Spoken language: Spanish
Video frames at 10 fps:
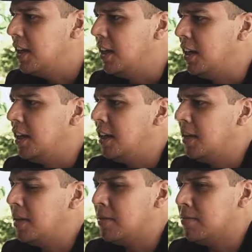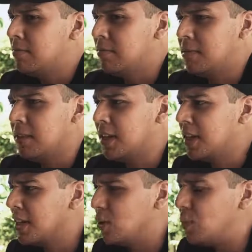¿Y qué
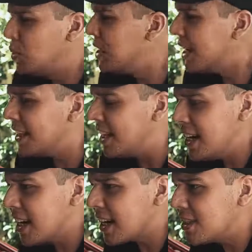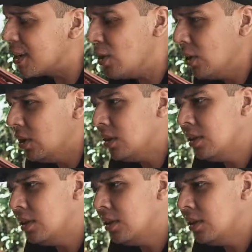se supone que tendría que ser yo?